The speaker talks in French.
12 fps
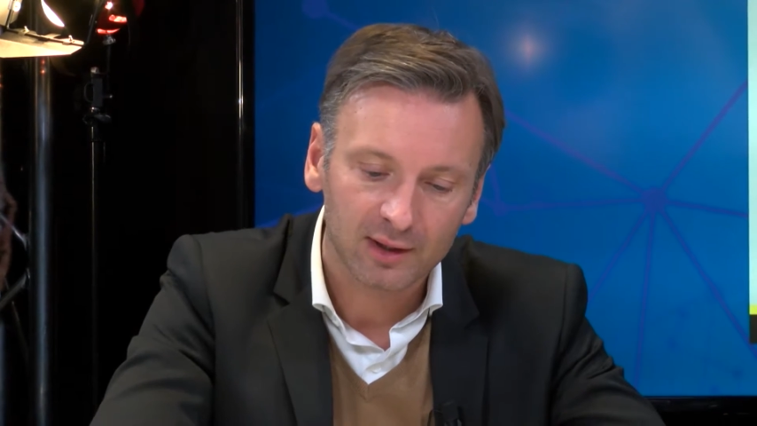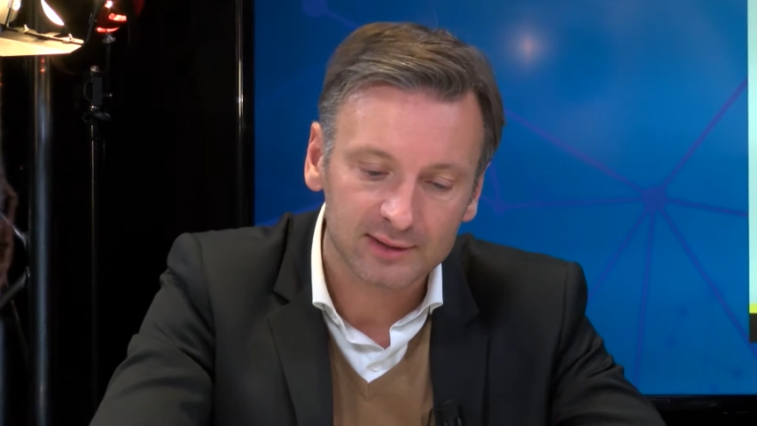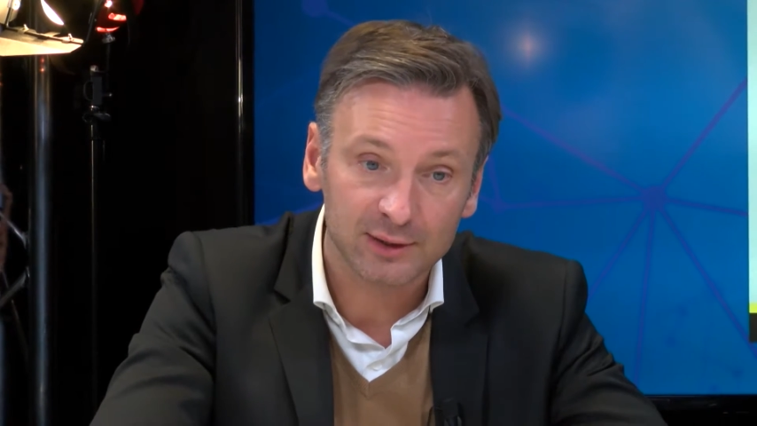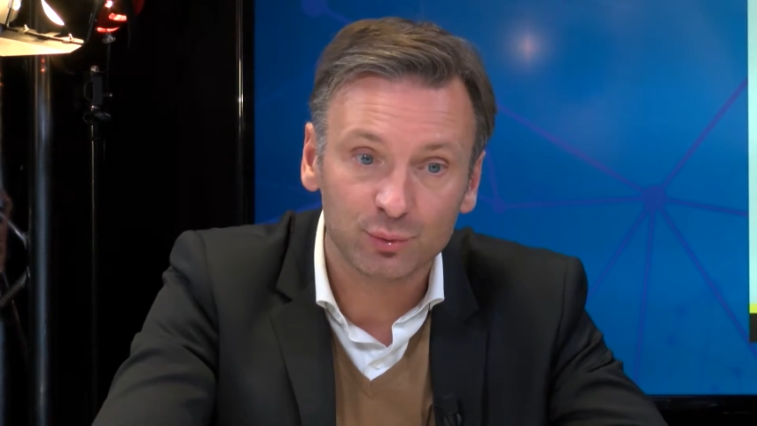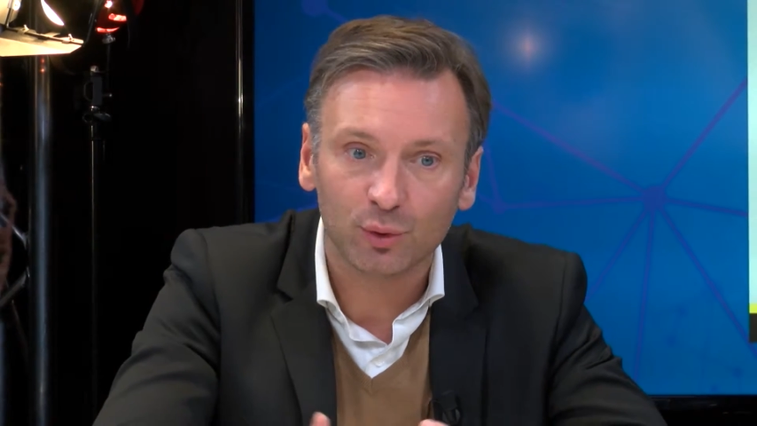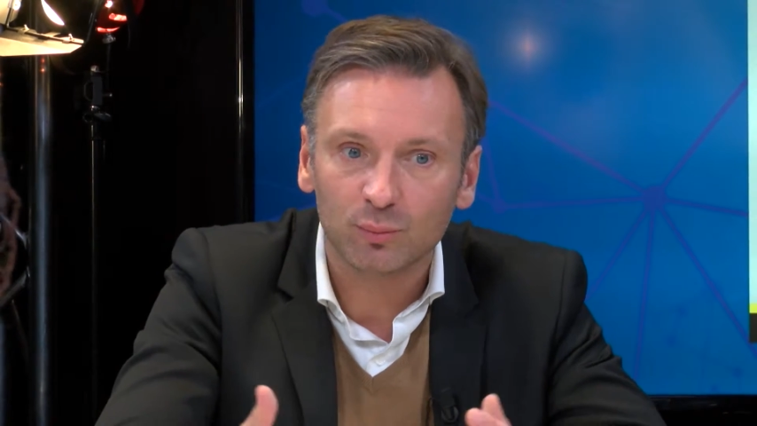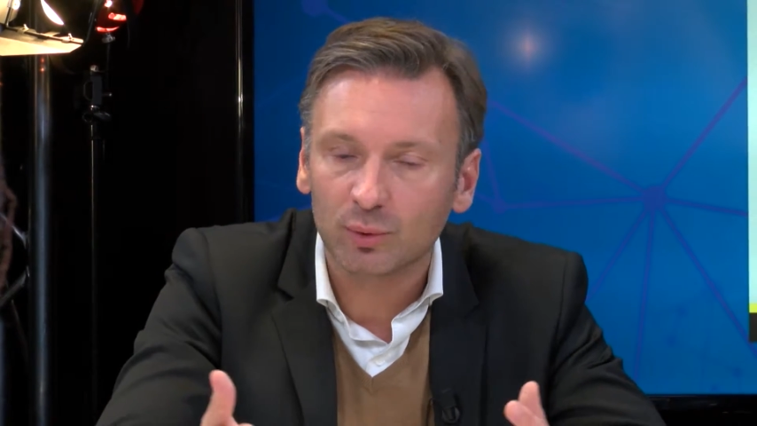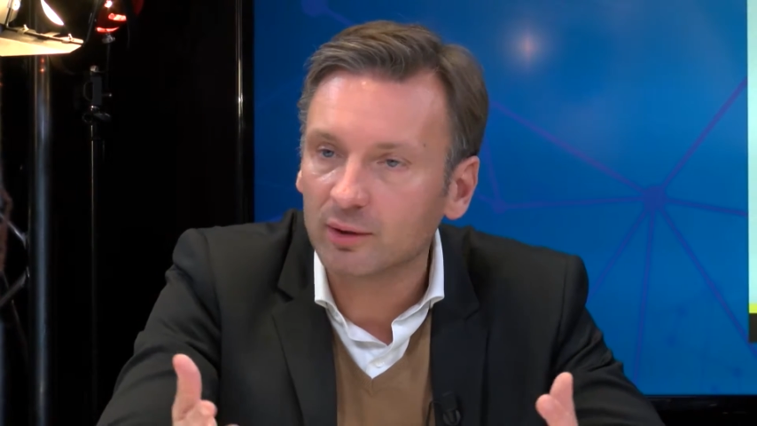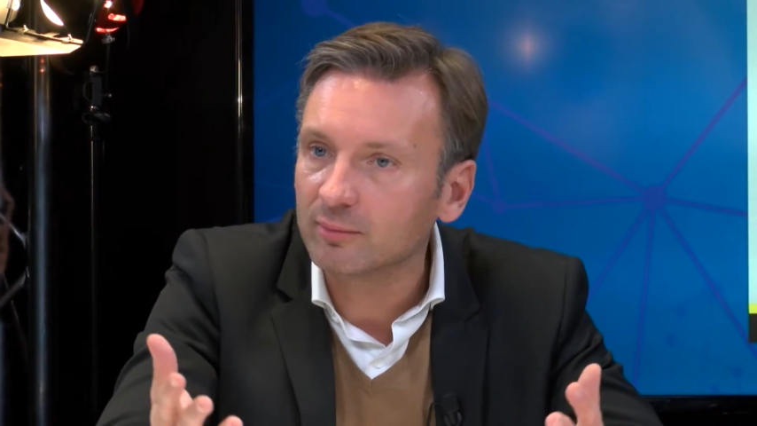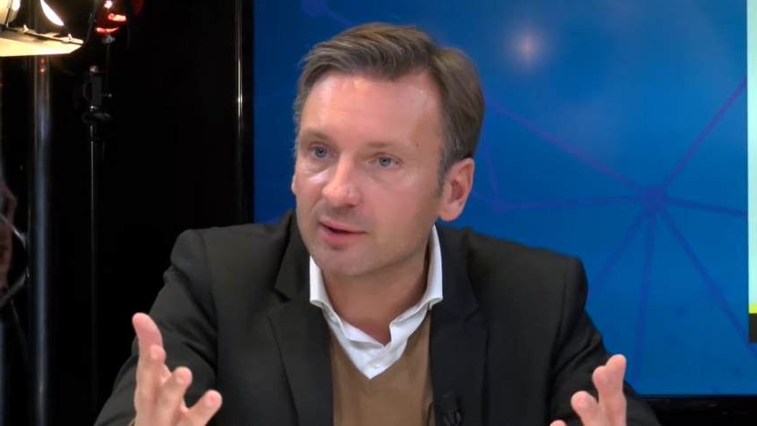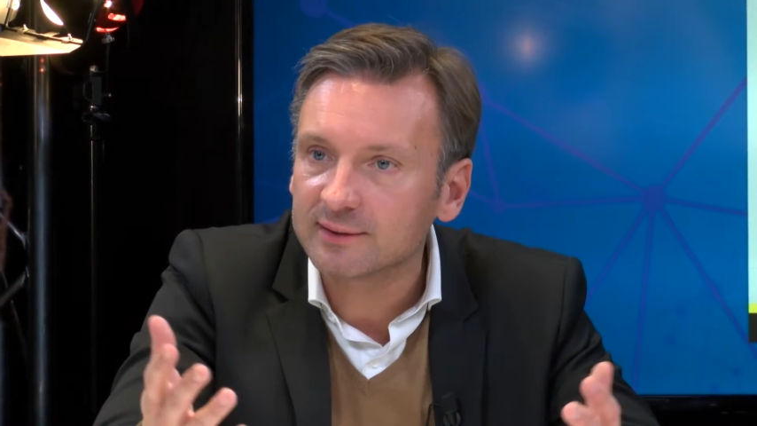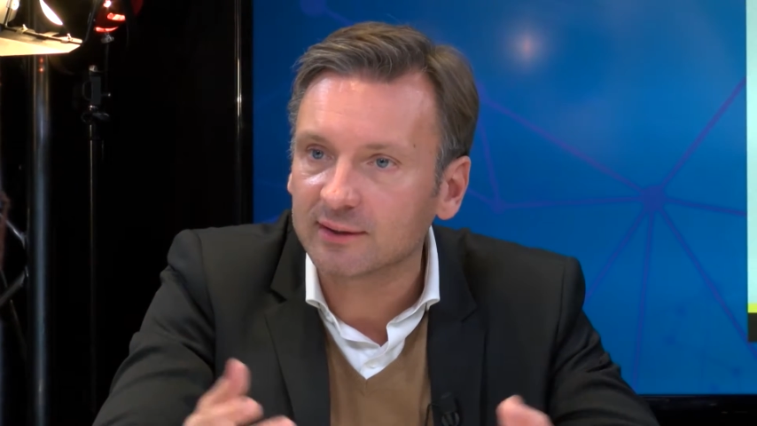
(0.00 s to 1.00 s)
S'il dure moins,
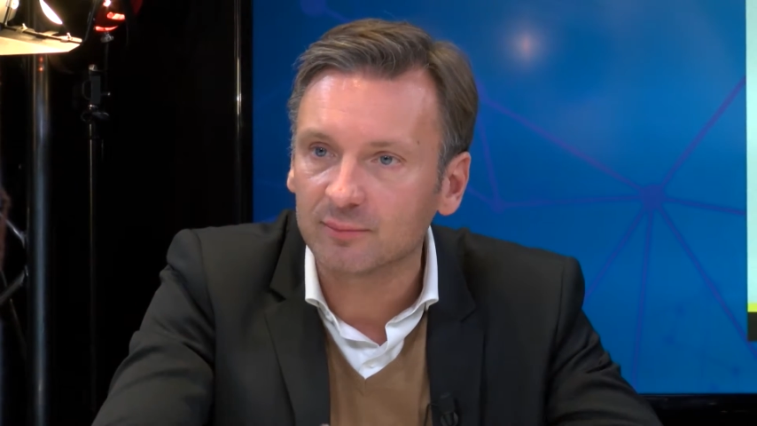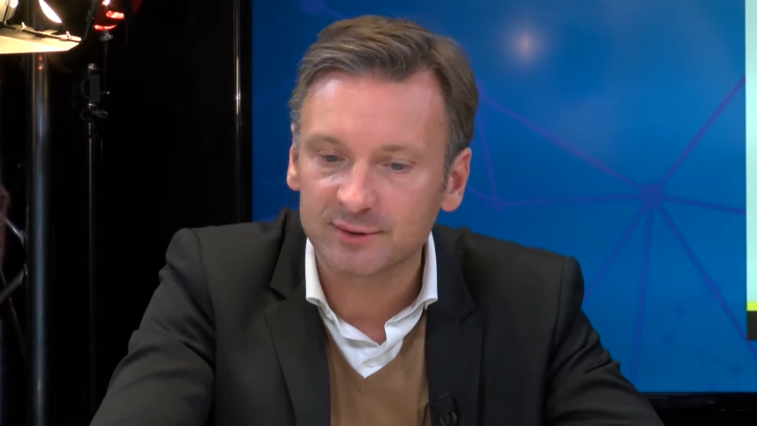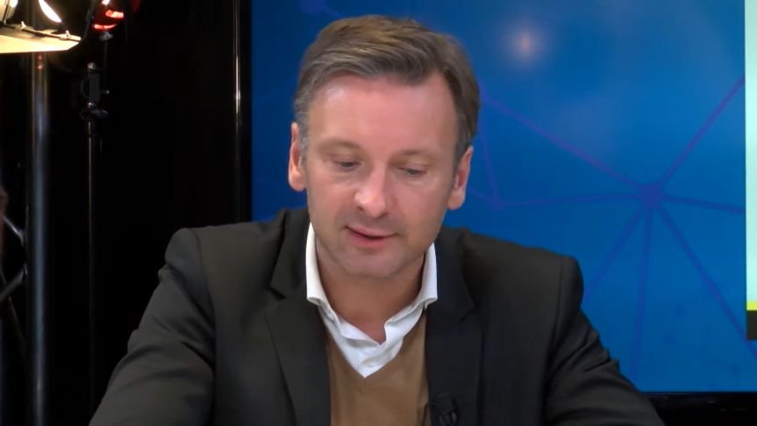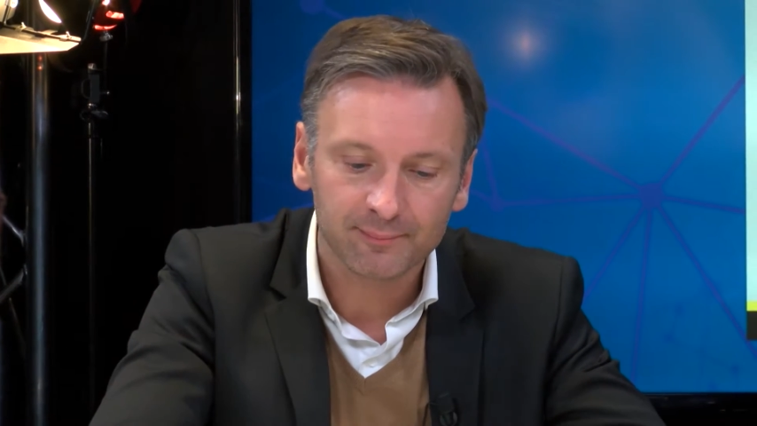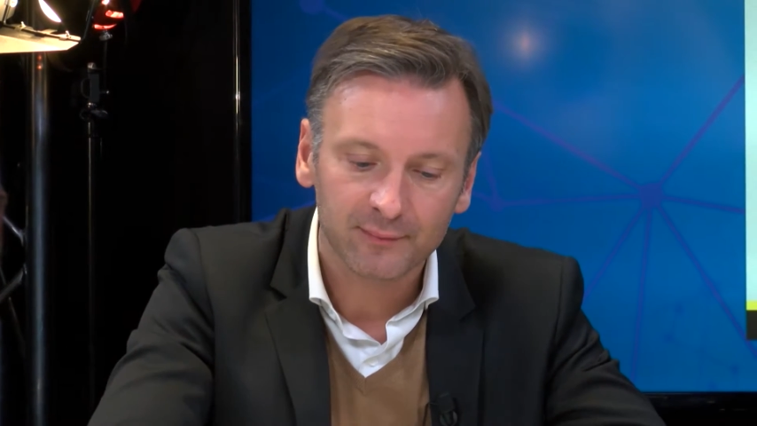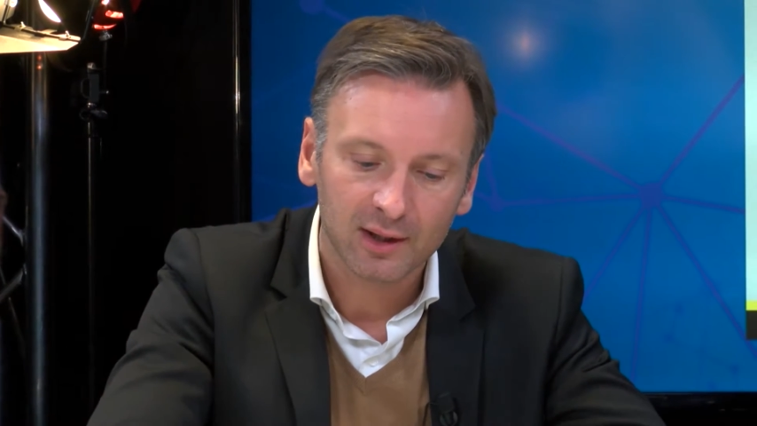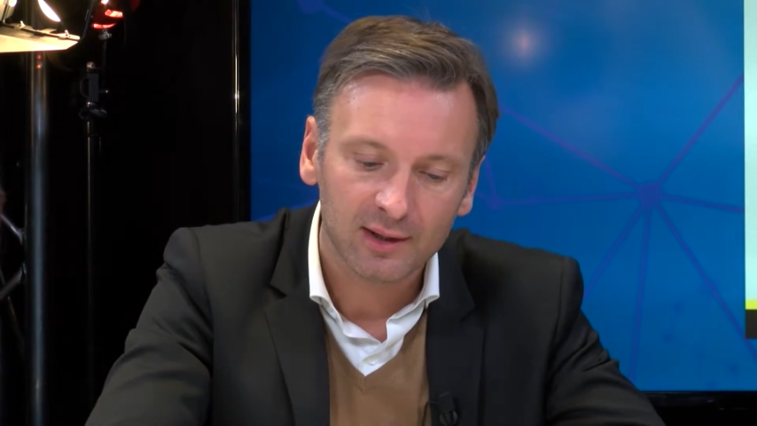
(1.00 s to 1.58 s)
bah, c'est comme ça.